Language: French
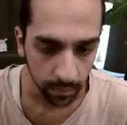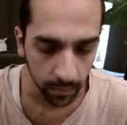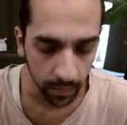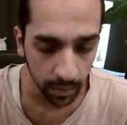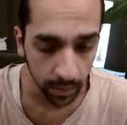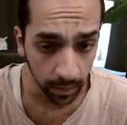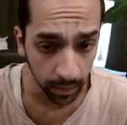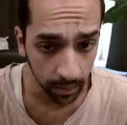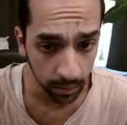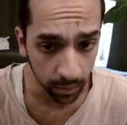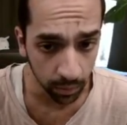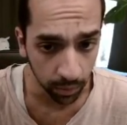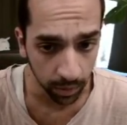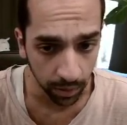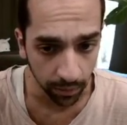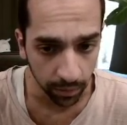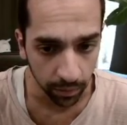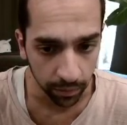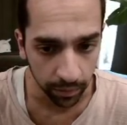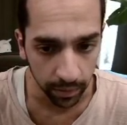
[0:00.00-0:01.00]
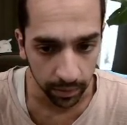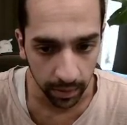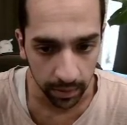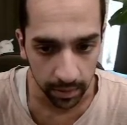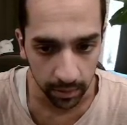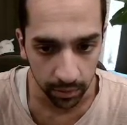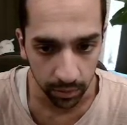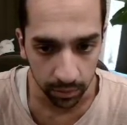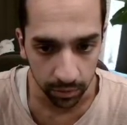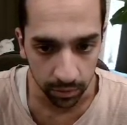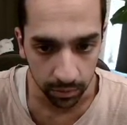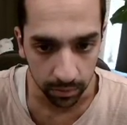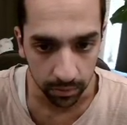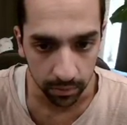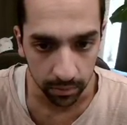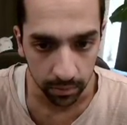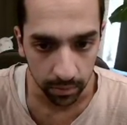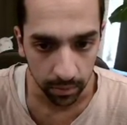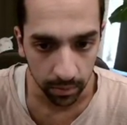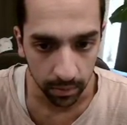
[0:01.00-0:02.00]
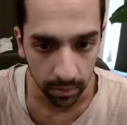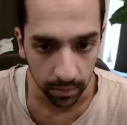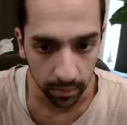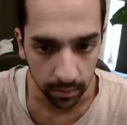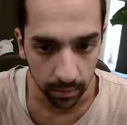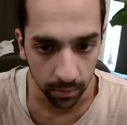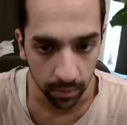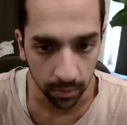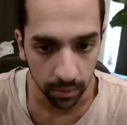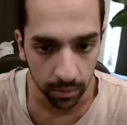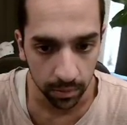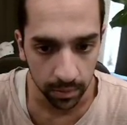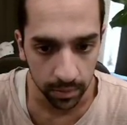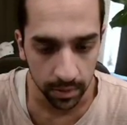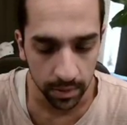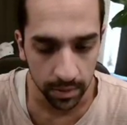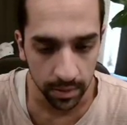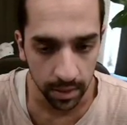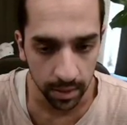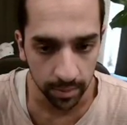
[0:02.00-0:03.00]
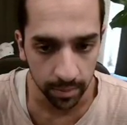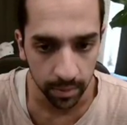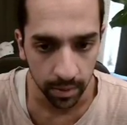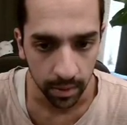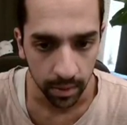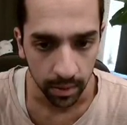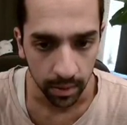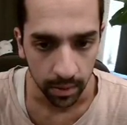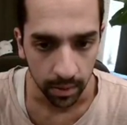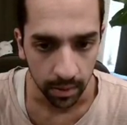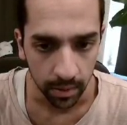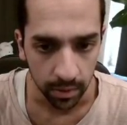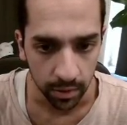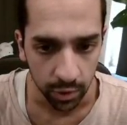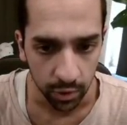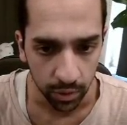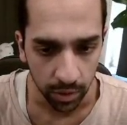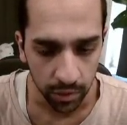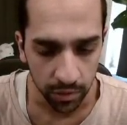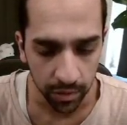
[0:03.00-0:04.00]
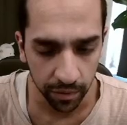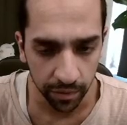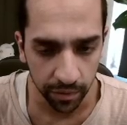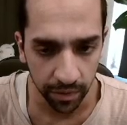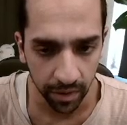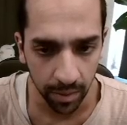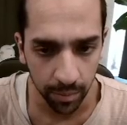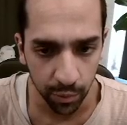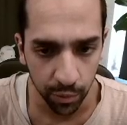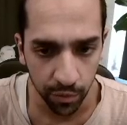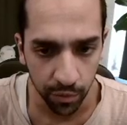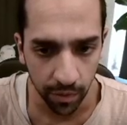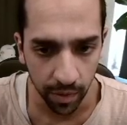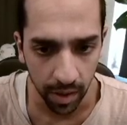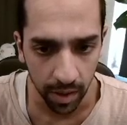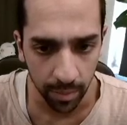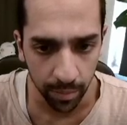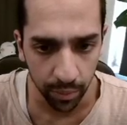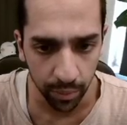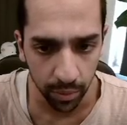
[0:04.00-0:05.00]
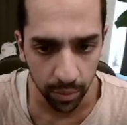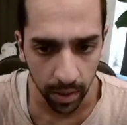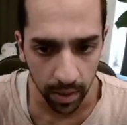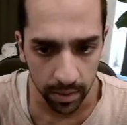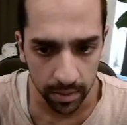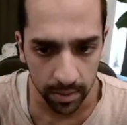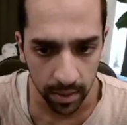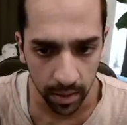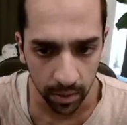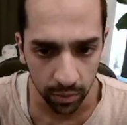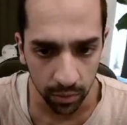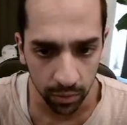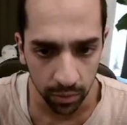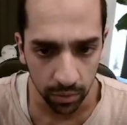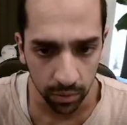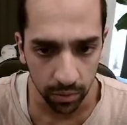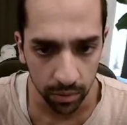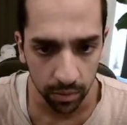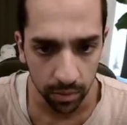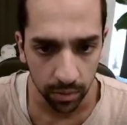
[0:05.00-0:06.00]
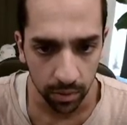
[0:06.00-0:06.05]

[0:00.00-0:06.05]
Et donc là, il faut faire très attention au dixième. Et je crois que je vais faire un move un peu hasardeux.